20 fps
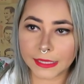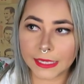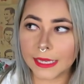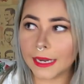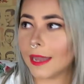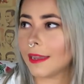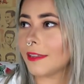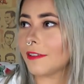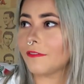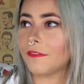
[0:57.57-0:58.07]

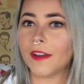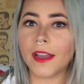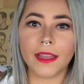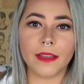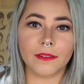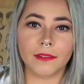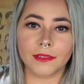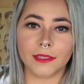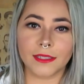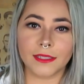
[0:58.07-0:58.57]
Será que vai
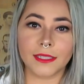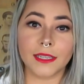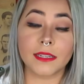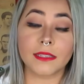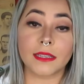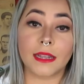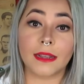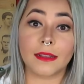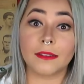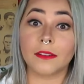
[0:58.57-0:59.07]
acontecer?
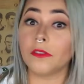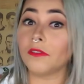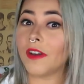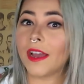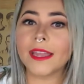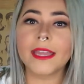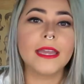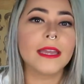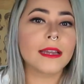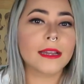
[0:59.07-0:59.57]
Será que não
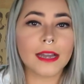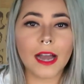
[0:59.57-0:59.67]
vai?